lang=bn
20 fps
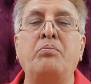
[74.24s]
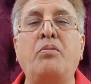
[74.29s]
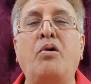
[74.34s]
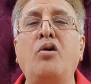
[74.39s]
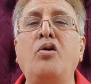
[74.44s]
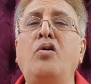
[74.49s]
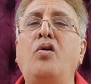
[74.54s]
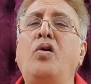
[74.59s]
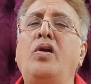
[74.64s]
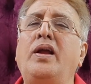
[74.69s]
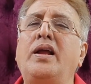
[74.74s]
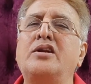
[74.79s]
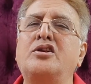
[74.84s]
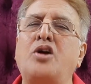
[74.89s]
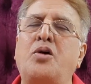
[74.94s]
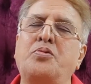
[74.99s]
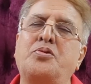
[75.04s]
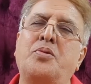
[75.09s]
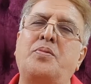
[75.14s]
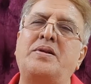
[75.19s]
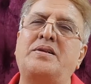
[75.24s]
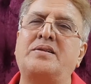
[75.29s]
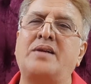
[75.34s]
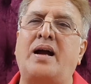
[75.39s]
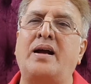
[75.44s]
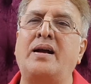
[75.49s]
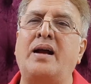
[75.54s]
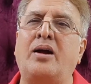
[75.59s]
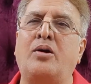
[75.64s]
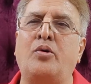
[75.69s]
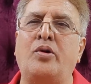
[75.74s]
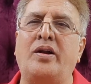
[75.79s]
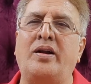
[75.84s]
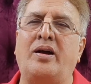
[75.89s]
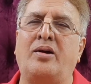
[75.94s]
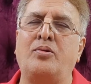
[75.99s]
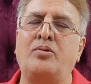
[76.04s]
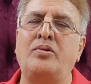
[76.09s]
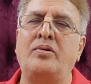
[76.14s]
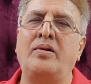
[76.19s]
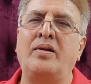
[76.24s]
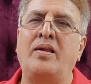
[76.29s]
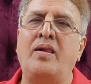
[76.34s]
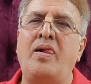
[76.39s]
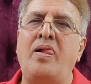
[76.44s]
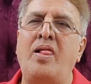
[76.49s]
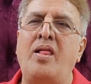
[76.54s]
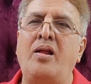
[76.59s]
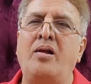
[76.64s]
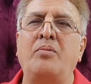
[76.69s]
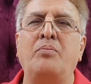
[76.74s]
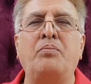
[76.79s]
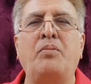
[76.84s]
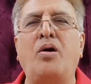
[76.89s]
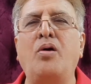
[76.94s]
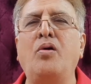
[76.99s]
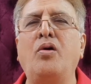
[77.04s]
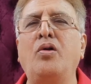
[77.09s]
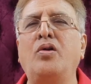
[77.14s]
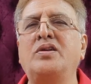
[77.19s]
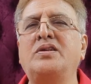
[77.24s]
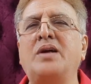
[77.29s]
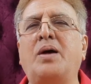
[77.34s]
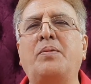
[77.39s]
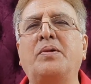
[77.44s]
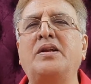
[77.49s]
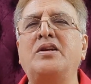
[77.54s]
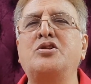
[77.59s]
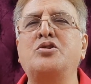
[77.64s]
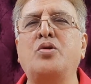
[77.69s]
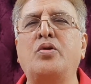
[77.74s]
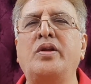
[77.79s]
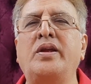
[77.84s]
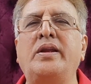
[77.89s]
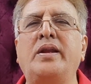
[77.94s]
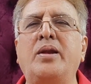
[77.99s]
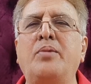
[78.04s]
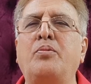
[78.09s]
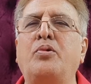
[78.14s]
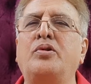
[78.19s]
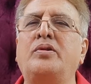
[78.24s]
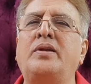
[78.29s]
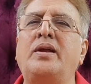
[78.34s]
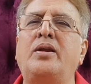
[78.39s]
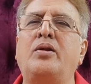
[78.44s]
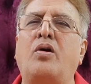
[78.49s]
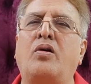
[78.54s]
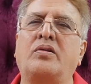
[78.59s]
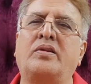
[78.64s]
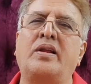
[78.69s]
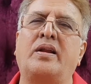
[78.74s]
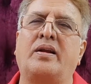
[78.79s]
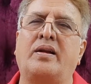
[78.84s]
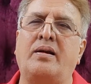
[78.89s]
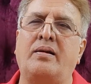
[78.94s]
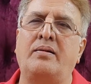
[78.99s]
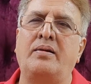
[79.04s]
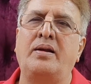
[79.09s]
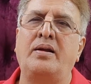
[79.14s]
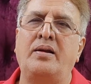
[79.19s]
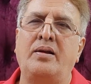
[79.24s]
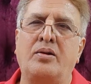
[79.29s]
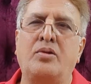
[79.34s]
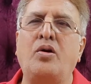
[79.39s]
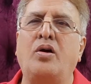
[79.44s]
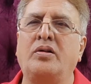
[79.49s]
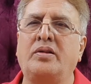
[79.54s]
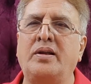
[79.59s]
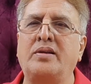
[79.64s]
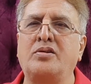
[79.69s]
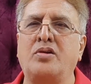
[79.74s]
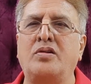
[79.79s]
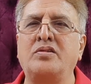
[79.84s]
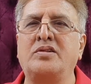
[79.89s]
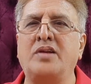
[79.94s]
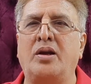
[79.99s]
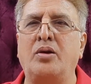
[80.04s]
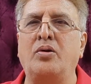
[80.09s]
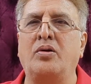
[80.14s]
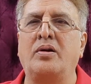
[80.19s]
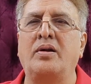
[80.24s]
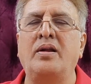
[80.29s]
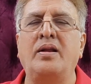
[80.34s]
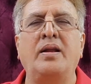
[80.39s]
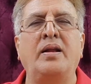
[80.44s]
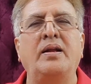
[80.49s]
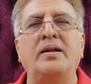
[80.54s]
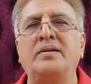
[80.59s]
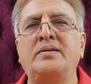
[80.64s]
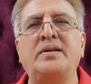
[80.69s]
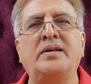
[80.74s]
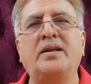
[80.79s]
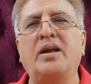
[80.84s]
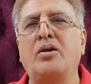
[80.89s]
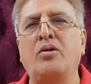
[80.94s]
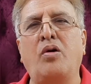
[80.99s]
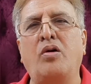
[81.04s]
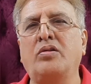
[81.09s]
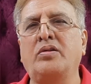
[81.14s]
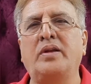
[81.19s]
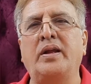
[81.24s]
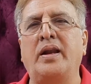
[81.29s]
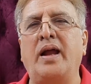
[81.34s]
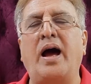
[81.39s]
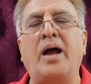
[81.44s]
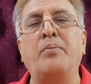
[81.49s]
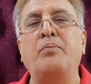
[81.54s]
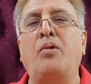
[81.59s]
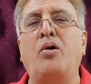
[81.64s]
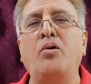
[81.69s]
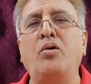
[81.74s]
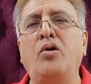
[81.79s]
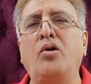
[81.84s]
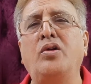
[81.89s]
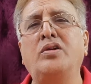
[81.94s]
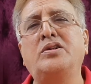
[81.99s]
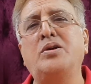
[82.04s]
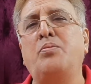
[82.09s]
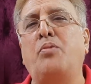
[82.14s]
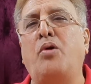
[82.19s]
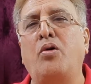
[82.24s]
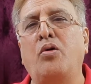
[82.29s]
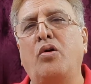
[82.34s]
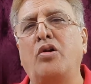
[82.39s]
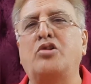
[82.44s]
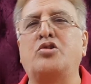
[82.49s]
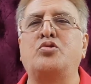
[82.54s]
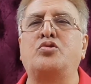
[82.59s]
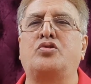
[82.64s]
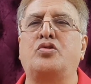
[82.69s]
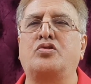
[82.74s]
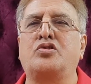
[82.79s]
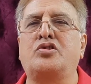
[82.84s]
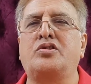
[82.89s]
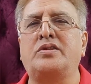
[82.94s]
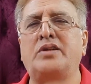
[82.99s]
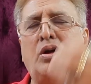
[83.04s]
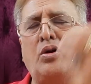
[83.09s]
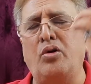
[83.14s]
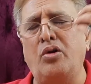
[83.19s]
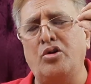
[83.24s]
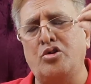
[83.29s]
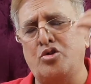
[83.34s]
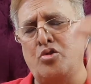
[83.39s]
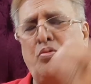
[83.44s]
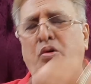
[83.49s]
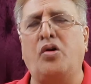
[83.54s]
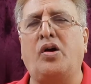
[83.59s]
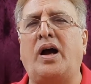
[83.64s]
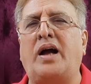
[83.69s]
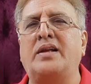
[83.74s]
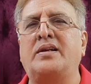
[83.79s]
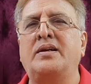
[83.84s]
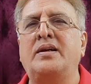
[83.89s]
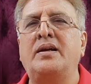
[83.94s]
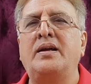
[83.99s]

মঙ্গলকে সবসময় চাঙ্গা করে রাখুন মঙ্গল হচ্ছে আমাদের শরীরের মধ্যে রক্তের রক্তের সঞ্চালক যেটা রক্তের আর মঙ্গল হচ্ছে মঙ্গল সূচক যে কোনো শুভ কাজ